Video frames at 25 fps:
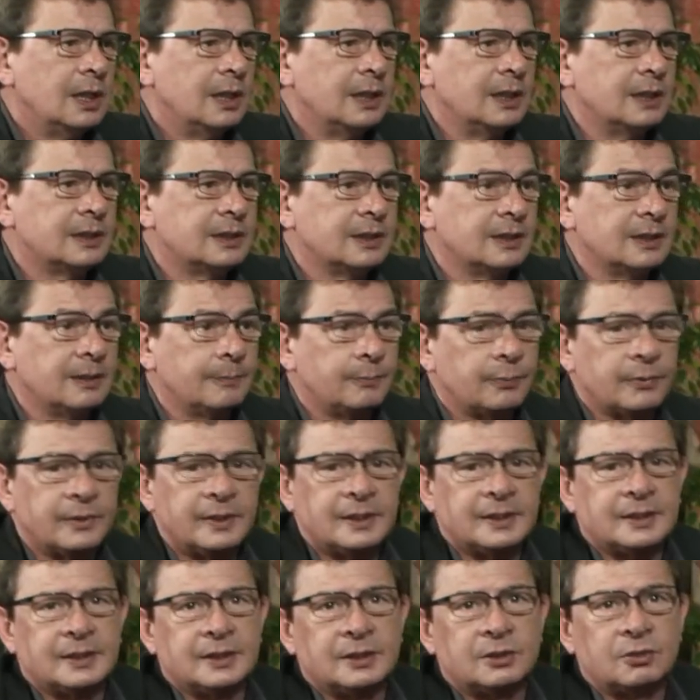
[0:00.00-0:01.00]
este, después
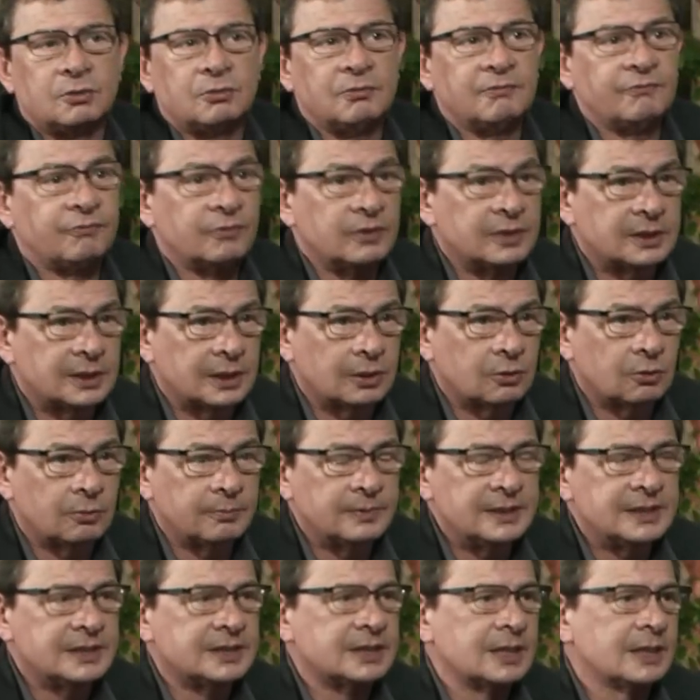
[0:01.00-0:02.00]
de este triunfo, entre
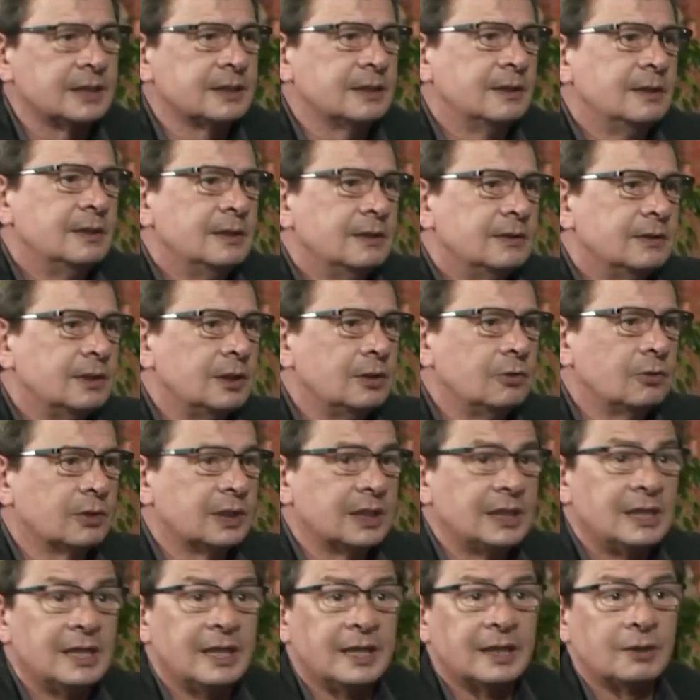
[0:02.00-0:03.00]
comillas, de lo
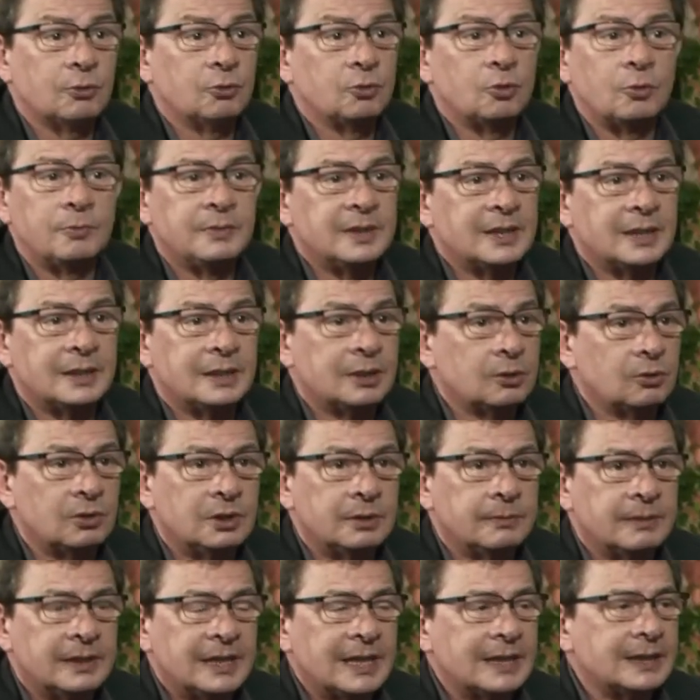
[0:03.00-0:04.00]
que es la economía
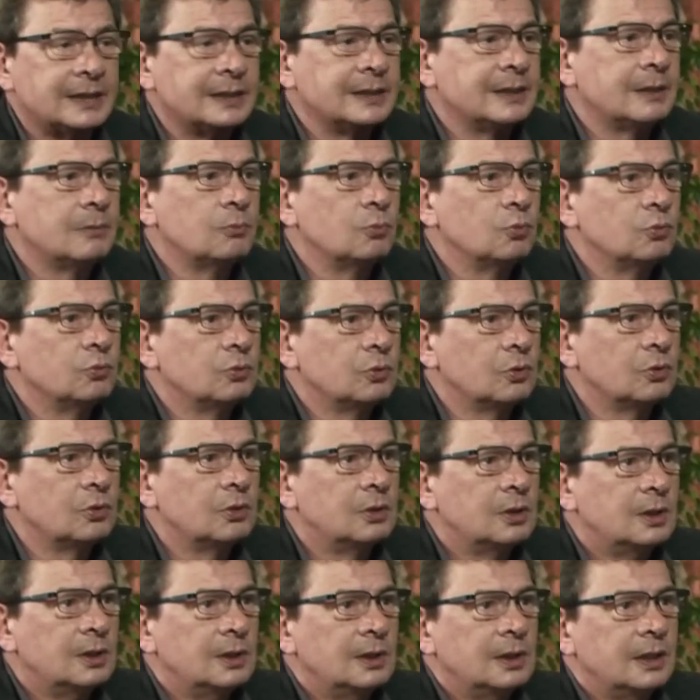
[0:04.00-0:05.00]
neoliberal en el mundo,
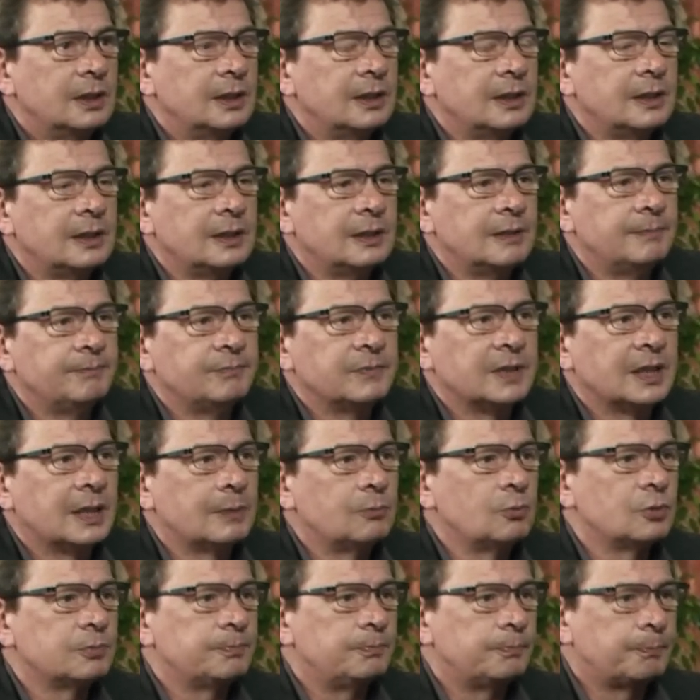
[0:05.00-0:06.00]
eh,
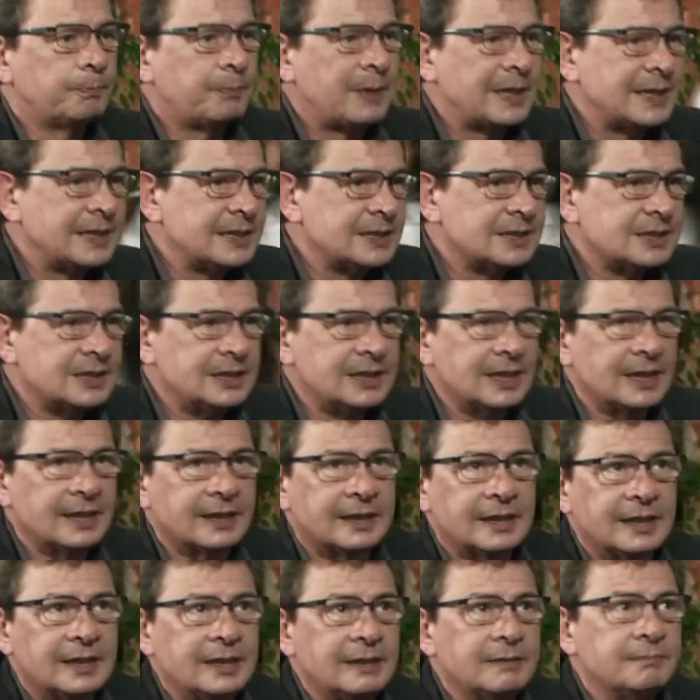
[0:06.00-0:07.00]
digamos, parecía
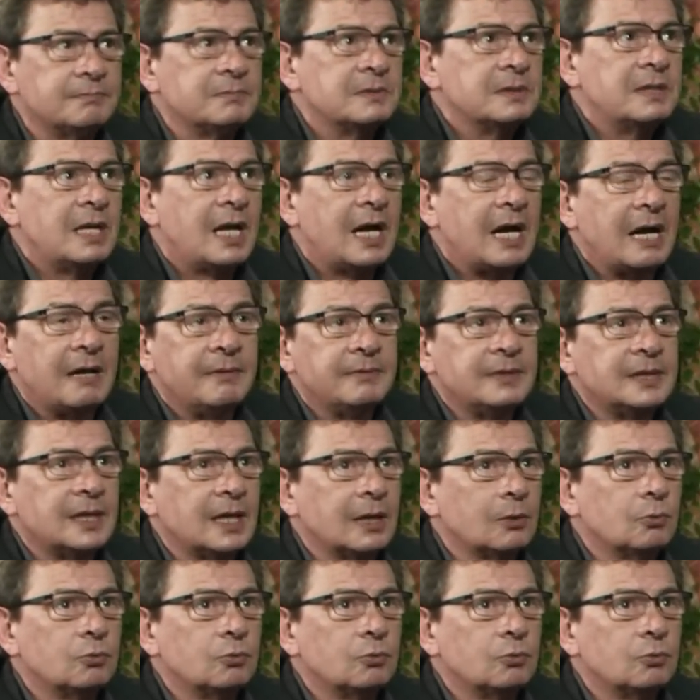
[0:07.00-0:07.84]
que había